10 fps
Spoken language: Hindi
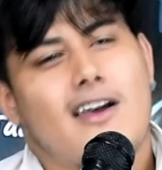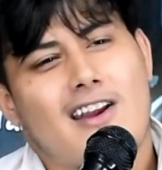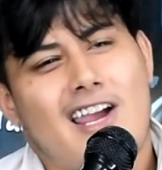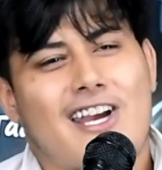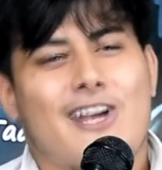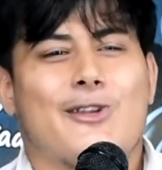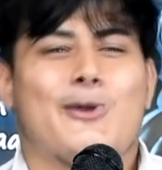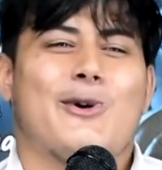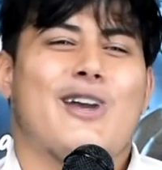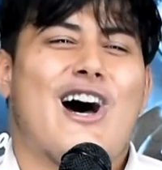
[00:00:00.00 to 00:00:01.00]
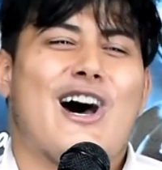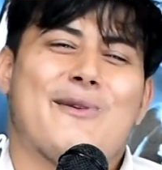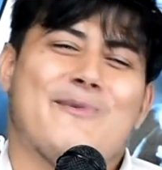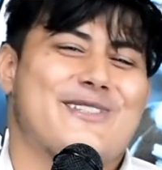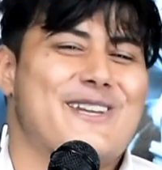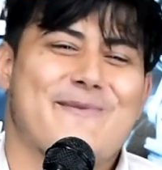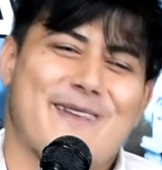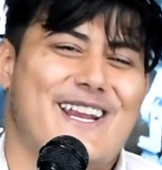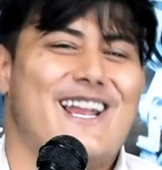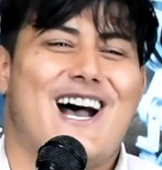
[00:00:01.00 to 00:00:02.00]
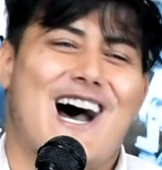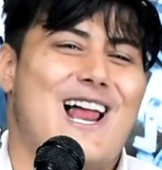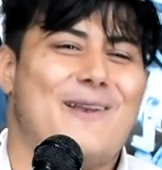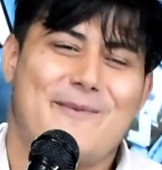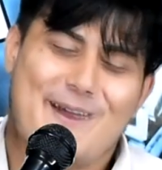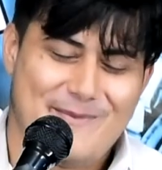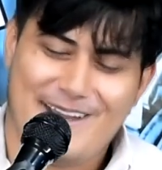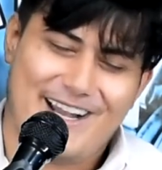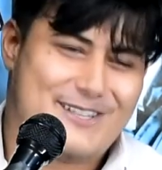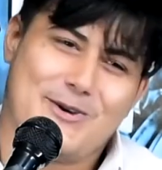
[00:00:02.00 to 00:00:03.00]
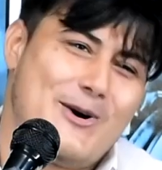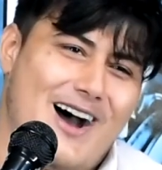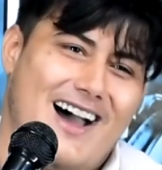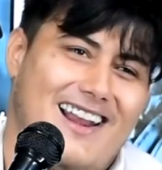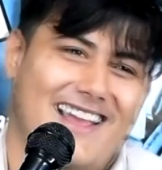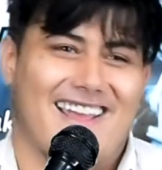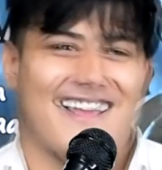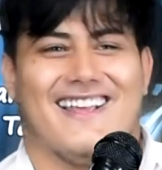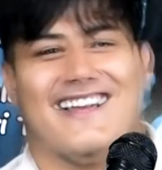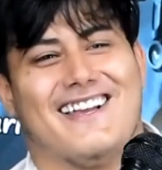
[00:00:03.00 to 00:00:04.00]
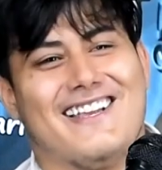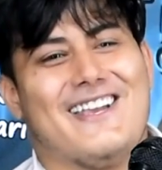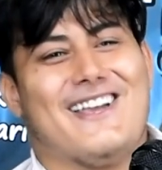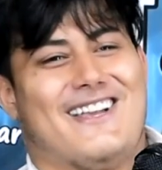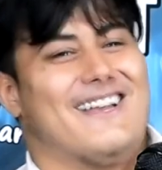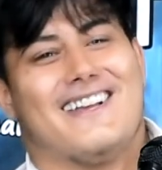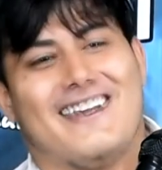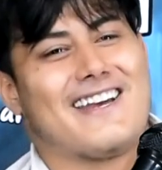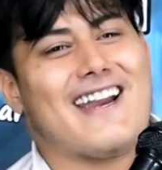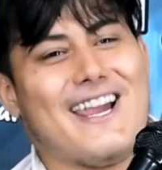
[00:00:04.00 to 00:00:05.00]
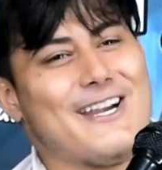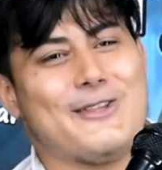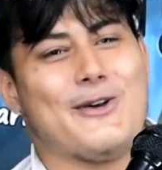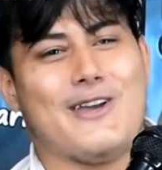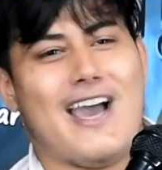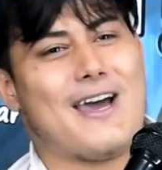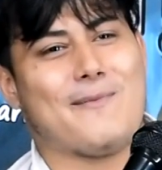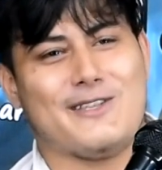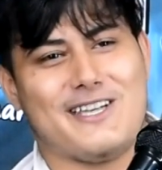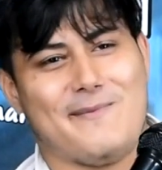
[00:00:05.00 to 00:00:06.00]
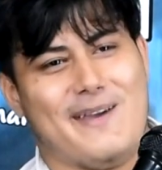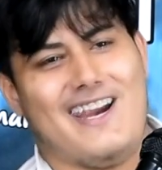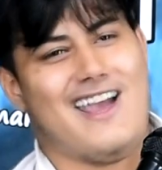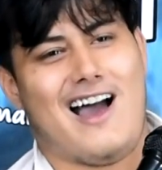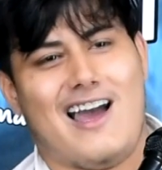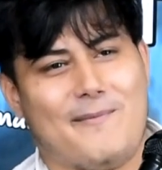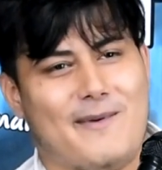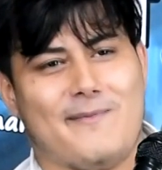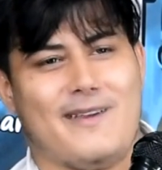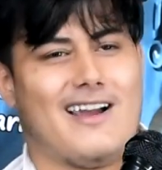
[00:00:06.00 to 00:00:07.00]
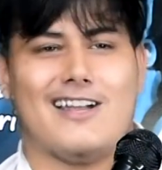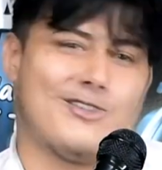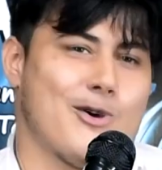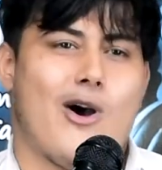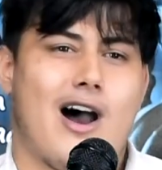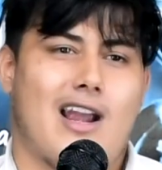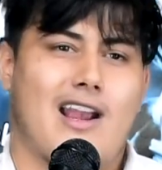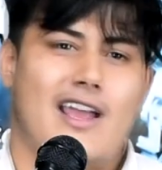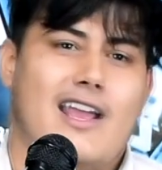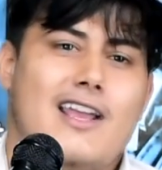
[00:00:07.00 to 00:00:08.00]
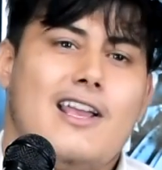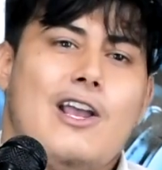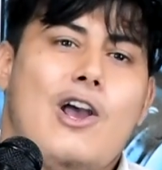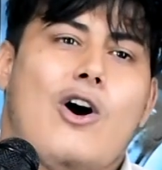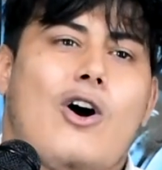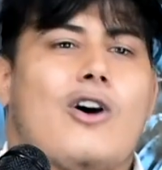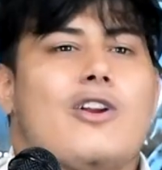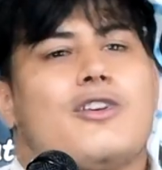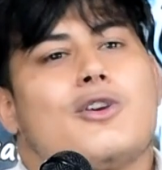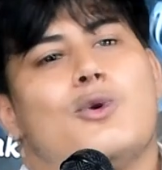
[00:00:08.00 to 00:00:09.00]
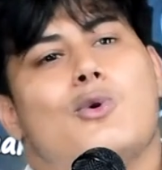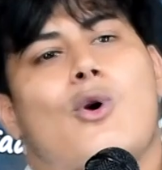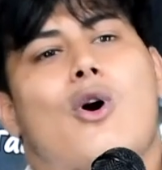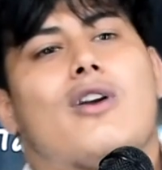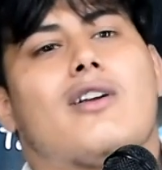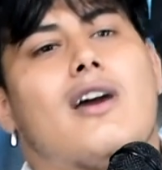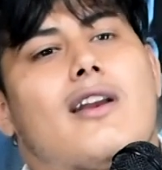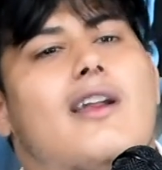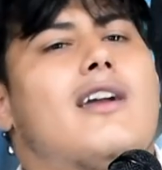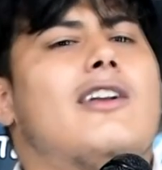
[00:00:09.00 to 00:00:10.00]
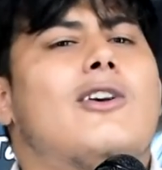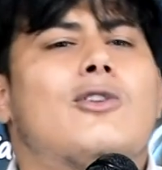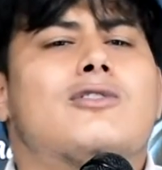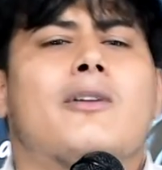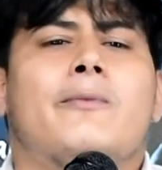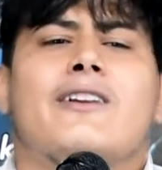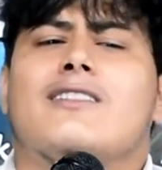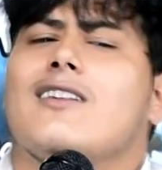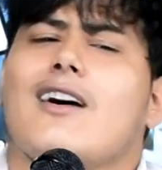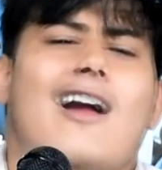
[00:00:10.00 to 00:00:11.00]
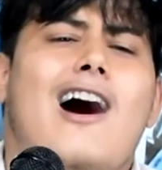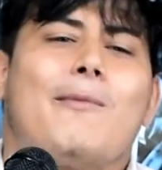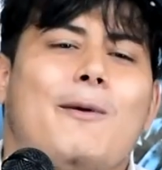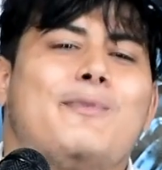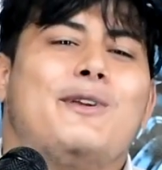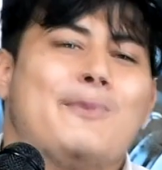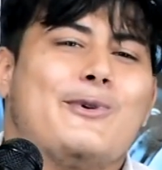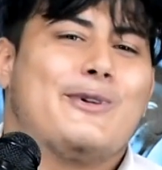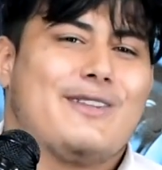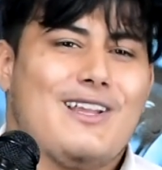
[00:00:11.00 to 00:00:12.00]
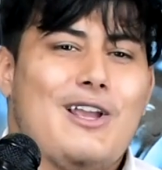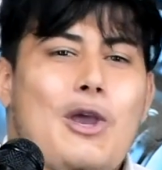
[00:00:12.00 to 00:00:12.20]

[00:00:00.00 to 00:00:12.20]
रहने दो यार मुझे मेरे हाल पर मेरा जो हाल है रहने दो यार मुझे मेरे हाल पर मेरा जो हाल है और क्यों और कर रहे हो तबीयत खराब अपनी मोहित